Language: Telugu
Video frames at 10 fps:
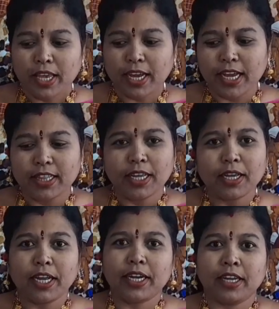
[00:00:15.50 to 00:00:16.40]
ఇకైతే
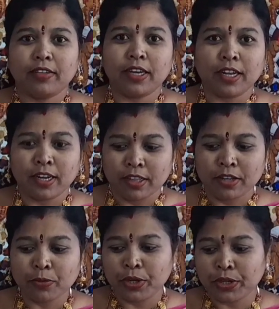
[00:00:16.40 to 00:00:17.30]
ఏ టెన్షన్
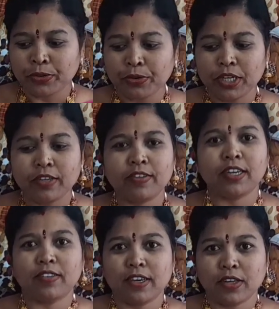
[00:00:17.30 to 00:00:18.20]
అనేది ఉండదు
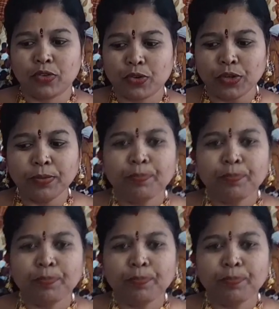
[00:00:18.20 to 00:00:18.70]
ఈజీగా చేయొచ్చు